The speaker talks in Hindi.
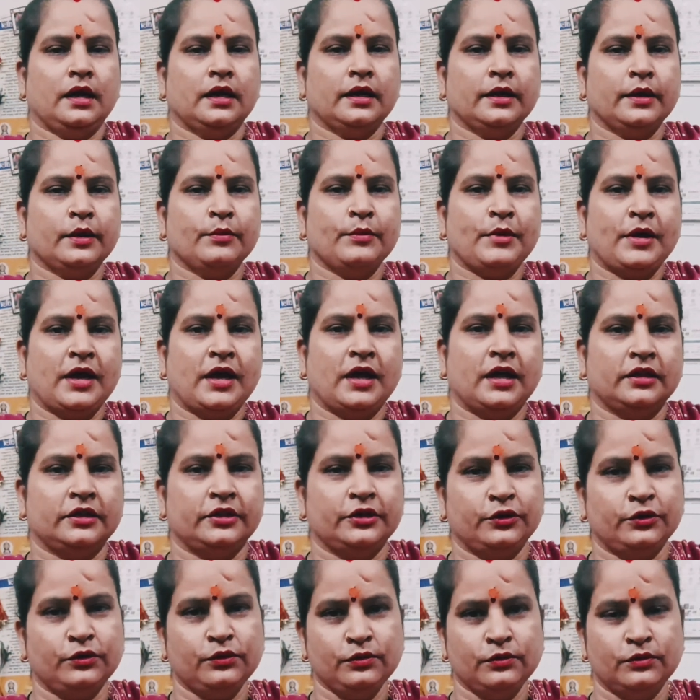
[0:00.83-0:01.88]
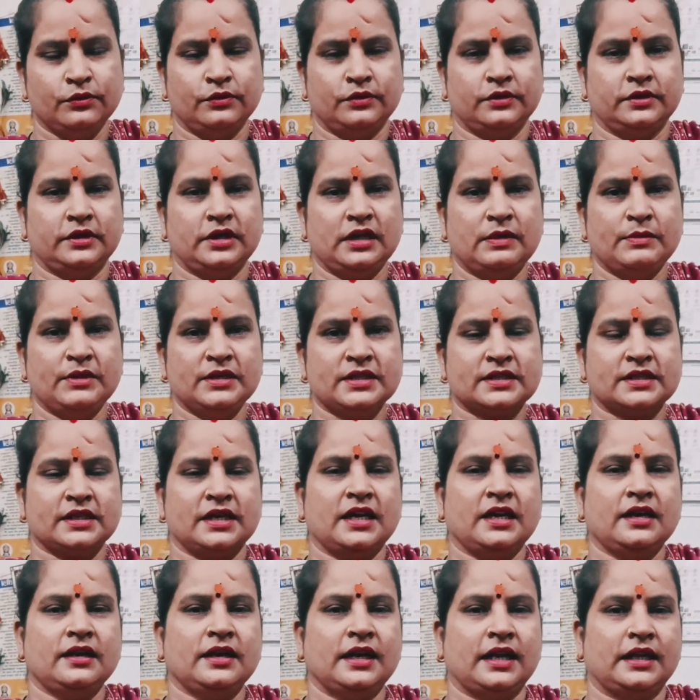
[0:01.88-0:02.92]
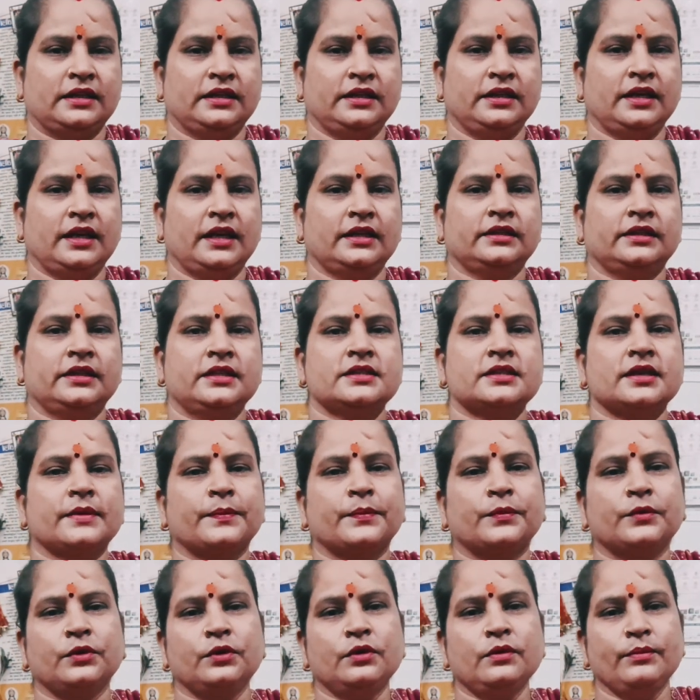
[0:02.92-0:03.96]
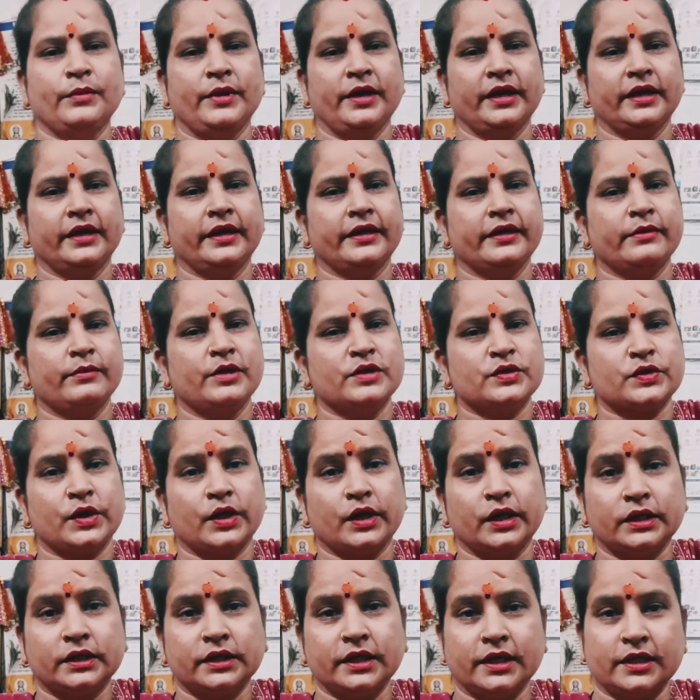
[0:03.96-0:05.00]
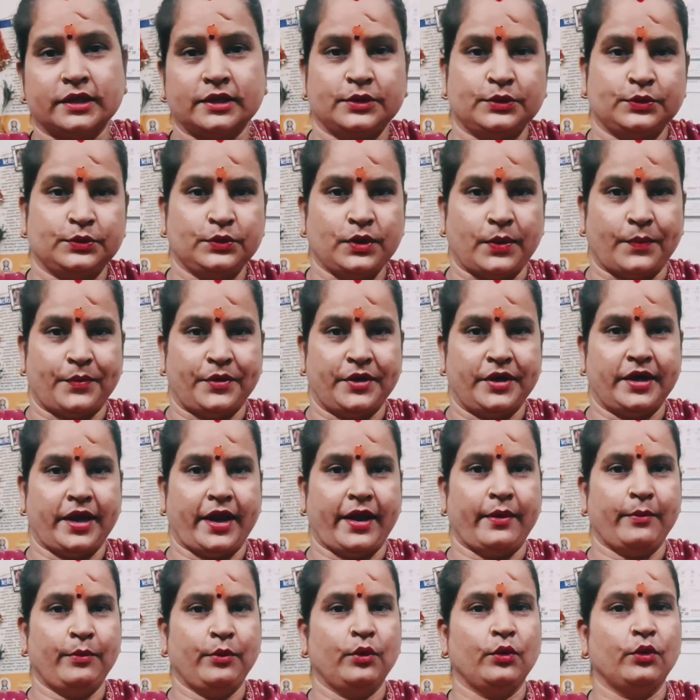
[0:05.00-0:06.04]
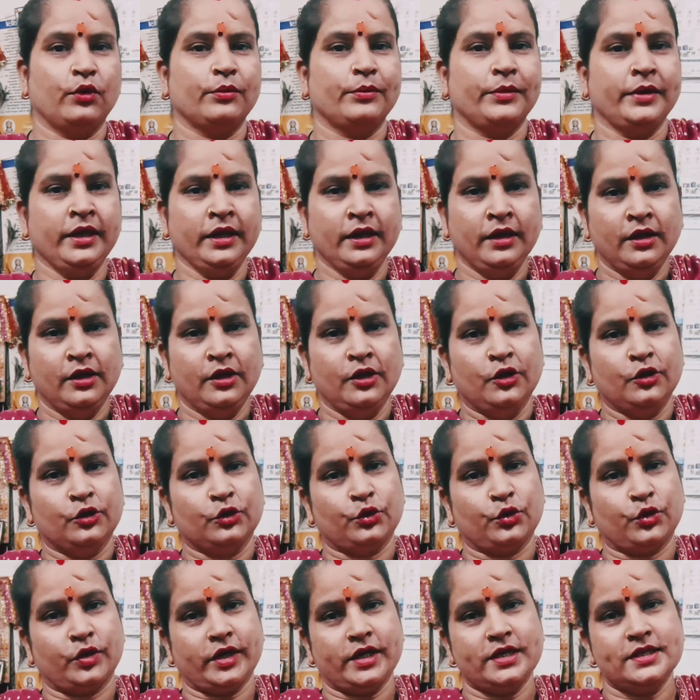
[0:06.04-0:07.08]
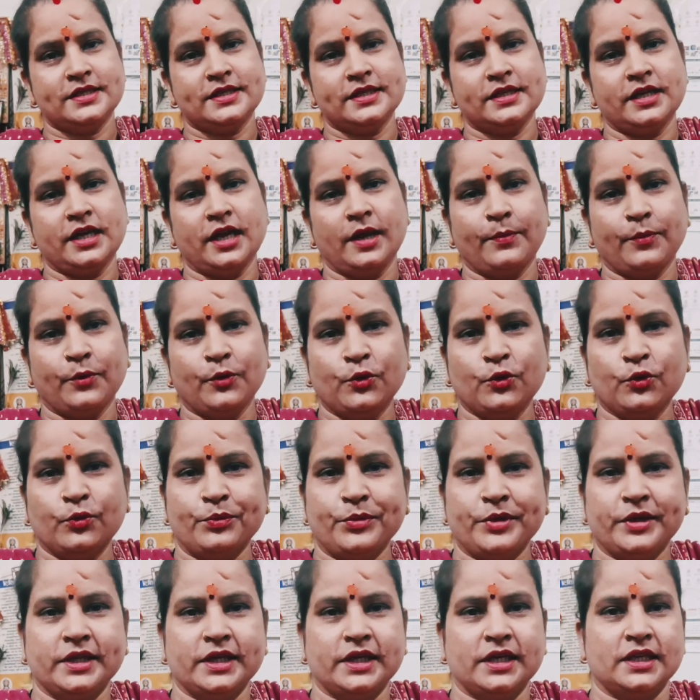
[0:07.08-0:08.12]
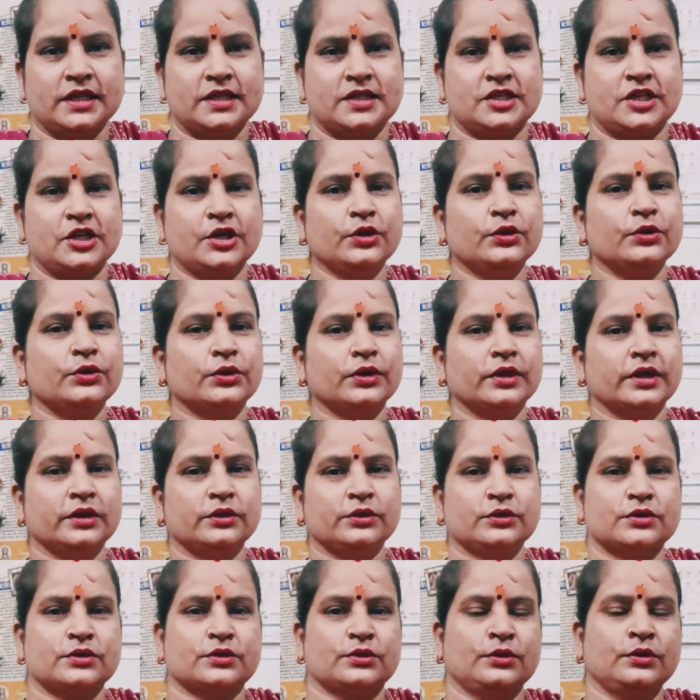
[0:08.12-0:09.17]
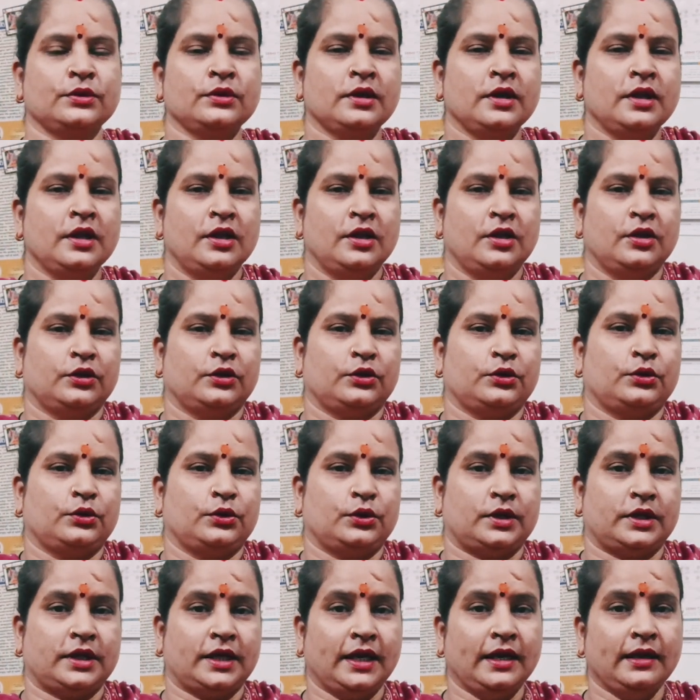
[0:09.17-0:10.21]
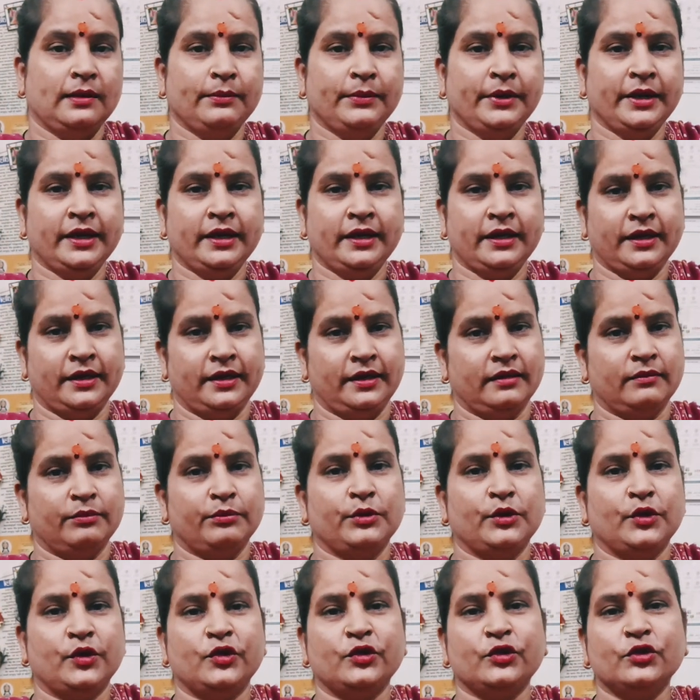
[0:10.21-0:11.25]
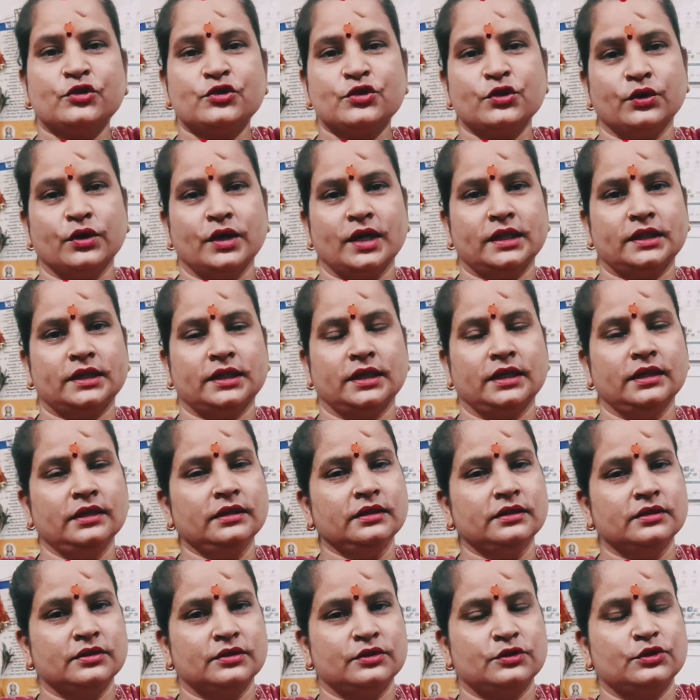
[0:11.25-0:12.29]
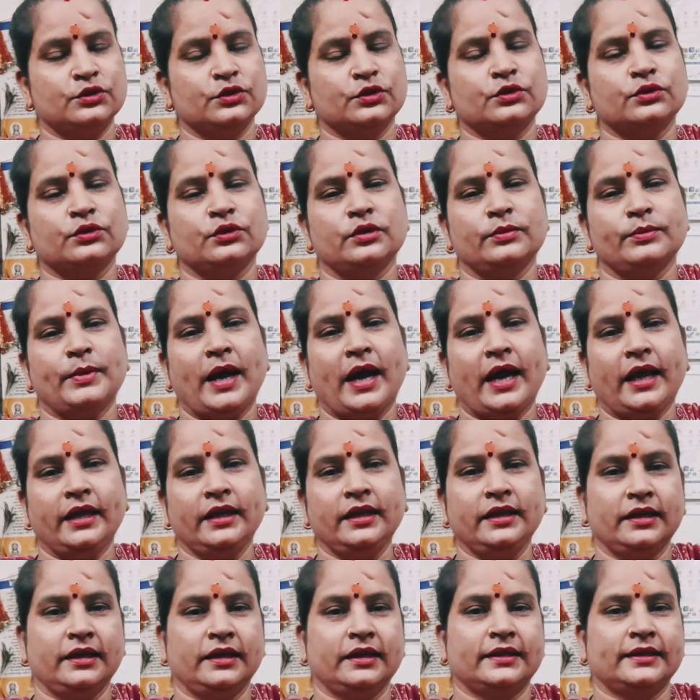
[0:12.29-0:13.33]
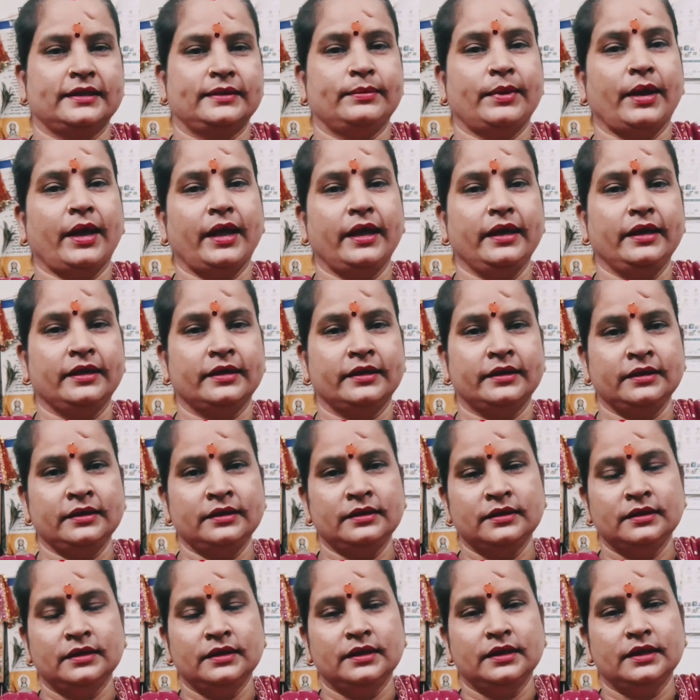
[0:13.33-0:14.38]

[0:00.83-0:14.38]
हर हर महादेव नमस्कार राधे राधे सबको मैं गरिमा स्वागत करती हूँ अपने नए ब्लॉग में तो कैसे हैं आप लोग उम्मीद है अच्छे होंगे दोस्तों तो कल मैंने एक वीडियो छोड़ा था जो कोई भाई है कि बहन है